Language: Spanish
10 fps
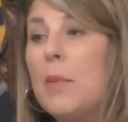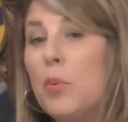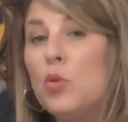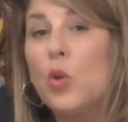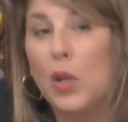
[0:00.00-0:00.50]
el
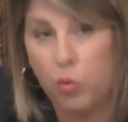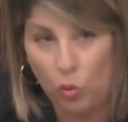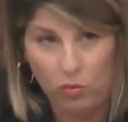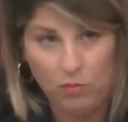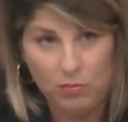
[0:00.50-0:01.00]
punto
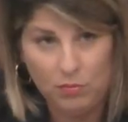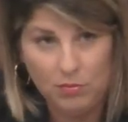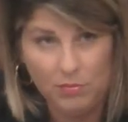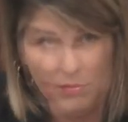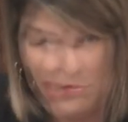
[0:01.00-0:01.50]
azul,
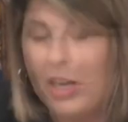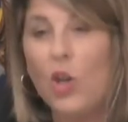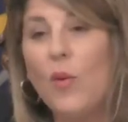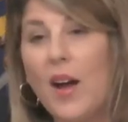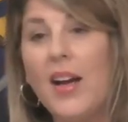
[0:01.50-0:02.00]
que
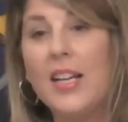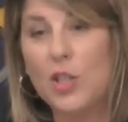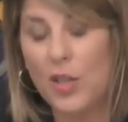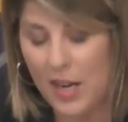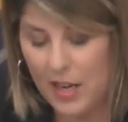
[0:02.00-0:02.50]
lo va a
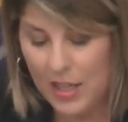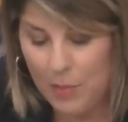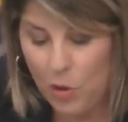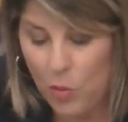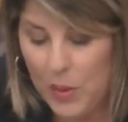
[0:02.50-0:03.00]
gestionar el
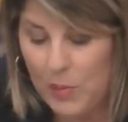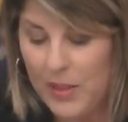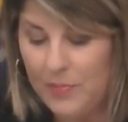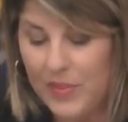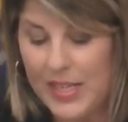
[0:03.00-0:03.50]
equipo
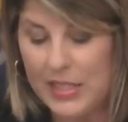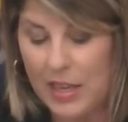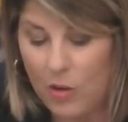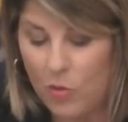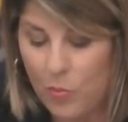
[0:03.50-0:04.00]
Lopibi y
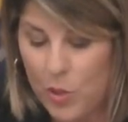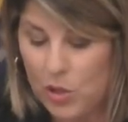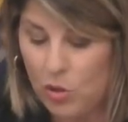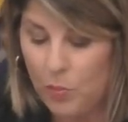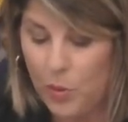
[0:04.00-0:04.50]
estará
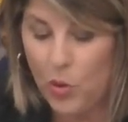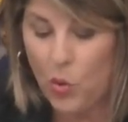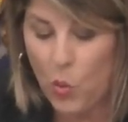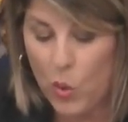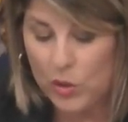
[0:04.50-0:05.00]
compuesto
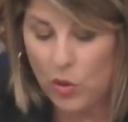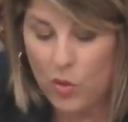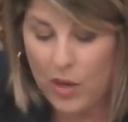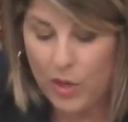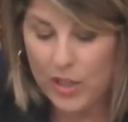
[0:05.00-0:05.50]
por cuatro
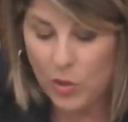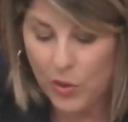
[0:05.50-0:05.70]
educadoras